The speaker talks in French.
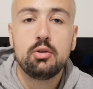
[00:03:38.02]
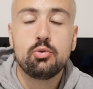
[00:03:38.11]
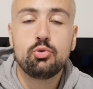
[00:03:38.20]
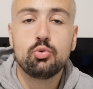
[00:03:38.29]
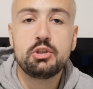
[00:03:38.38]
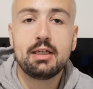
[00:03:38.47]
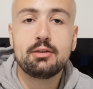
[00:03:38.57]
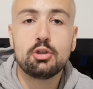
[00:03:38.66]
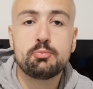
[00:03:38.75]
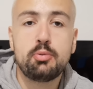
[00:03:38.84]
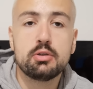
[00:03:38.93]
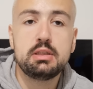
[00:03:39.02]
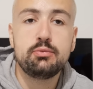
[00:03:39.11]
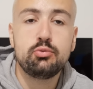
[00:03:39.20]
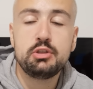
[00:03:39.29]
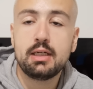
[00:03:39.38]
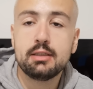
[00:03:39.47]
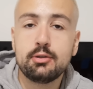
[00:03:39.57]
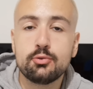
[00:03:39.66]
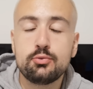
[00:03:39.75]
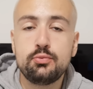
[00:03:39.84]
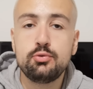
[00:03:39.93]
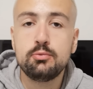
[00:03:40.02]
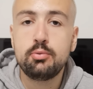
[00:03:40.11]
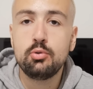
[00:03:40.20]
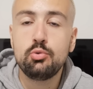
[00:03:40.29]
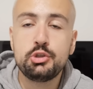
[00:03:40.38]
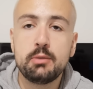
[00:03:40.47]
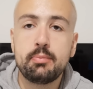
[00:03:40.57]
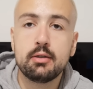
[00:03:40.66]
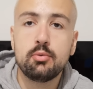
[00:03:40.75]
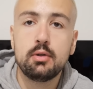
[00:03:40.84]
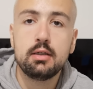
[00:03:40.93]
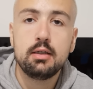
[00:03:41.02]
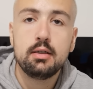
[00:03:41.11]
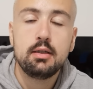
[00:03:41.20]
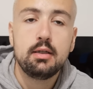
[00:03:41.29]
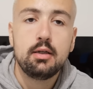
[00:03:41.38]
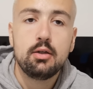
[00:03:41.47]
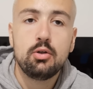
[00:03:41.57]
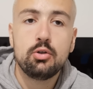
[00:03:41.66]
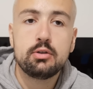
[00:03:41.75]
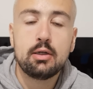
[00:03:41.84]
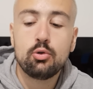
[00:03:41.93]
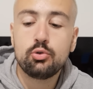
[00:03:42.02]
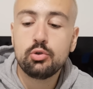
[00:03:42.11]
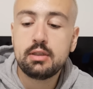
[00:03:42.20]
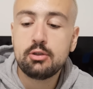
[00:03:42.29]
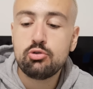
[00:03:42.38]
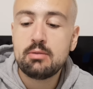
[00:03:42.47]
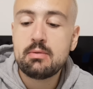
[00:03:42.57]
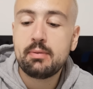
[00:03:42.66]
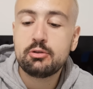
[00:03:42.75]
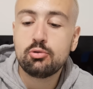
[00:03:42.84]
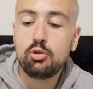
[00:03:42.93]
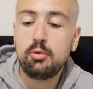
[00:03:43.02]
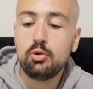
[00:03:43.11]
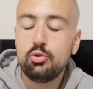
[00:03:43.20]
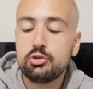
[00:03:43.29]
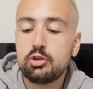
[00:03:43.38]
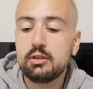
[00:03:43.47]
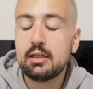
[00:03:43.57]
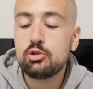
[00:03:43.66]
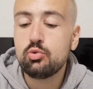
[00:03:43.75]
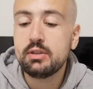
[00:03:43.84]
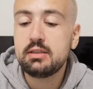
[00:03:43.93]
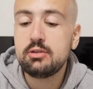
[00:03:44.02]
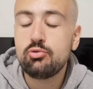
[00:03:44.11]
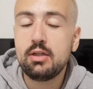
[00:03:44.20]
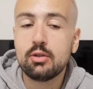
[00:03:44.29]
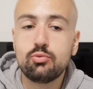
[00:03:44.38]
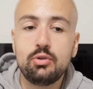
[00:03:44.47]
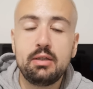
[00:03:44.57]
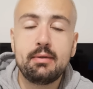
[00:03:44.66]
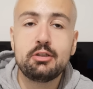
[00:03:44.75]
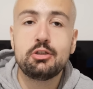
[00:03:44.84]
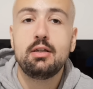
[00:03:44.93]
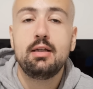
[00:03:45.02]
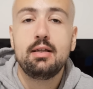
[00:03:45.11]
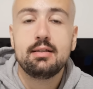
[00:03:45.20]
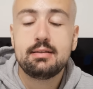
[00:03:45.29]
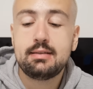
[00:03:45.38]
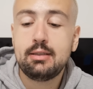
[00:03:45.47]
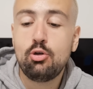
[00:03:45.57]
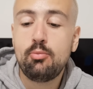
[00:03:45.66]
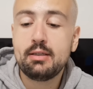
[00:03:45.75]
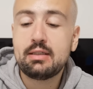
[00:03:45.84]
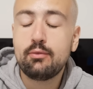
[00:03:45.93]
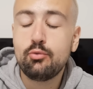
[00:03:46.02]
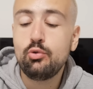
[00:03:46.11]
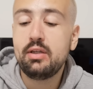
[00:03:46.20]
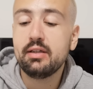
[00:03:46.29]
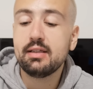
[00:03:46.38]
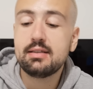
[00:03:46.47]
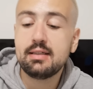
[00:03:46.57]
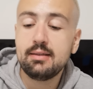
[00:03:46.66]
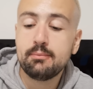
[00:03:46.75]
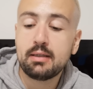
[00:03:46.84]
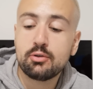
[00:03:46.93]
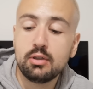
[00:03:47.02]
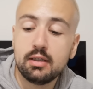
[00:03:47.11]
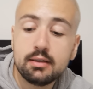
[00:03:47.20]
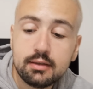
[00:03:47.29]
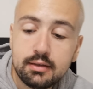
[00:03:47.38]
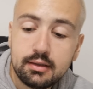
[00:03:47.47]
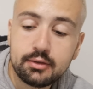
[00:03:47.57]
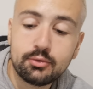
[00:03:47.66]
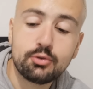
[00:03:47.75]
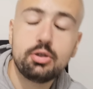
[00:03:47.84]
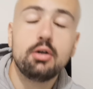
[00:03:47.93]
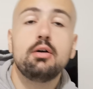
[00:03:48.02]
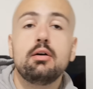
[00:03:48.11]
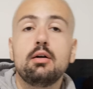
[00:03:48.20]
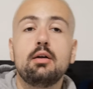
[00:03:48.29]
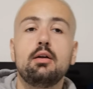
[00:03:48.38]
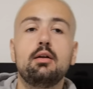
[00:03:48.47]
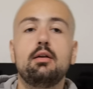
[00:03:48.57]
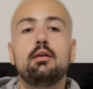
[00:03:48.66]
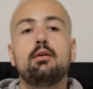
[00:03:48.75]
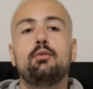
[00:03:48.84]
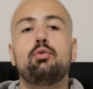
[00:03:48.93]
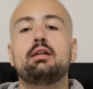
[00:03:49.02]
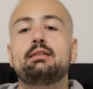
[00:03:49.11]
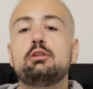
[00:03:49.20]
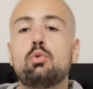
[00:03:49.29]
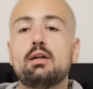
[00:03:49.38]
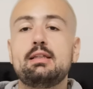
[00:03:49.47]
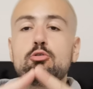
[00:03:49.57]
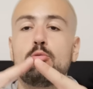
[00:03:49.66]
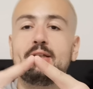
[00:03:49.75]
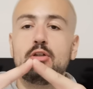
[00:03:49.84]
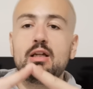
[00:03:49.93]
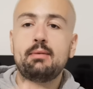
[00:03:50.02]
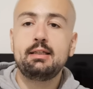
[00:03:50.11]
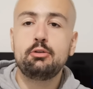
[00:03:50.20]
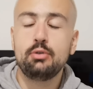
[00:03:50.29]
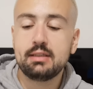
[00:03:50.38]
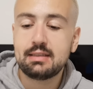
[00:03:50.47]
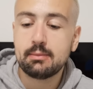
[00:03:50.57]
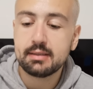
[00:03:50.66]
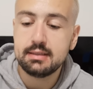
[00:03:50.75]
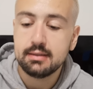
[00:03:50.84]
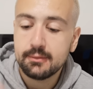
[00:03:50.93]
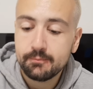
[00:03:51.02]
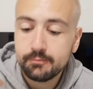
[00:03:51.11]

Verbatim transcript: que ton directeur sportif ou directeur du football ou je sais pas quoi euh, t'as recruté, tu les mets pas sur le banc. Le seul qui a joué titulaire tous les matchs, c'est le mec qui a voulu Enrique Barcola. Donc, euh, faut arrêter de croire qu'ils sont main dans la main les deux et qu'ils s'apprécient.